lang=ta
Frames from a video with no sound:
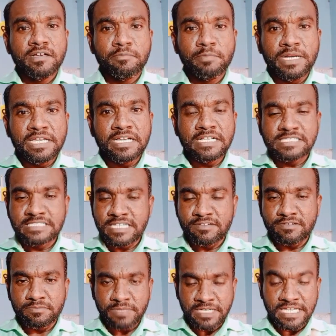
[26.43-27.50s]
மெடிக்கல்ஸில்
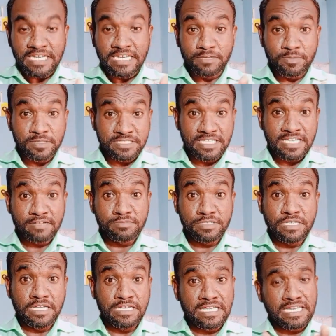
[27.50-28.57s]
மெடிக்கலில் பார்த்தீங்க
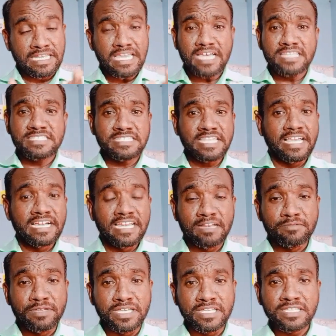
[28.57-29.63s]
அப்படின்னா நிறைய அதிசயங்கள்
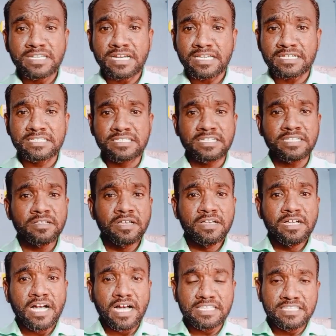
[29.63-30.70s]
அப்படிங்கிறது நடக்குது
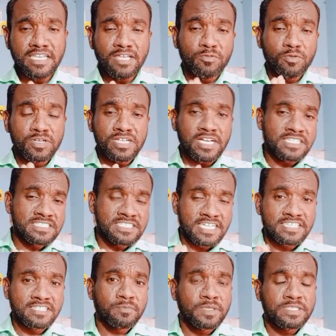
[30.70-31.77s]
அதில் ஒரு
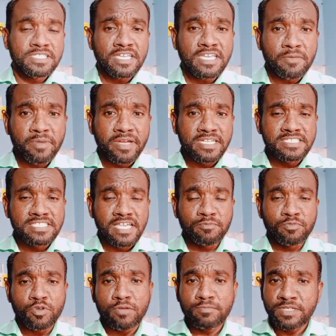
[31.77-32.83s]
அதிசயத்தை பற்றி தான் நம்ம என்ன செய்ய
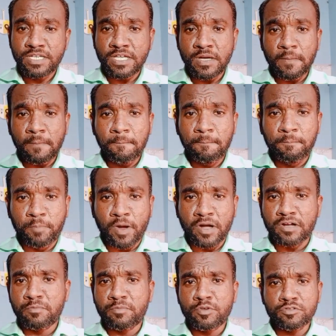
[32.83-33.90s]
போகிறோம் அப்படின்னா
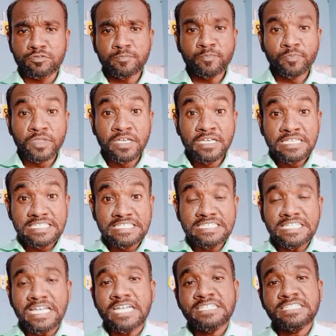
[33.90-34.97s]
பார்க்க போகிறோம்
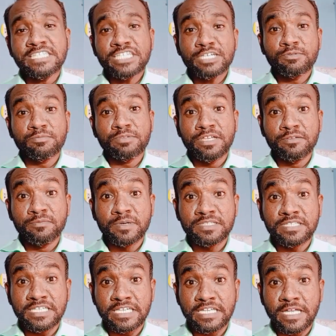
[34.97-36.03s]
இந்த அதிசயம் அப்படின்னு
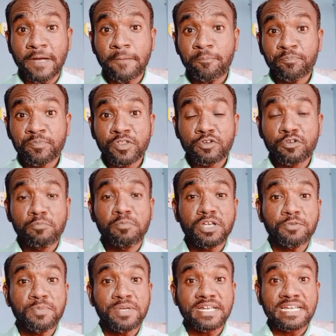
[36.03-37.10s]
பார்த்தீங்கன்னா ரொம்ப
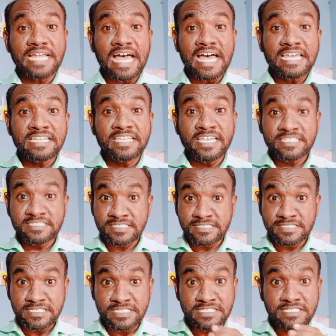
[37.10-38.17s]
ரொம்ப ரேர்
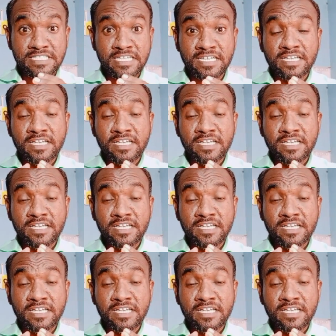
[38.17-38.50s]
கேசஸ் இந்த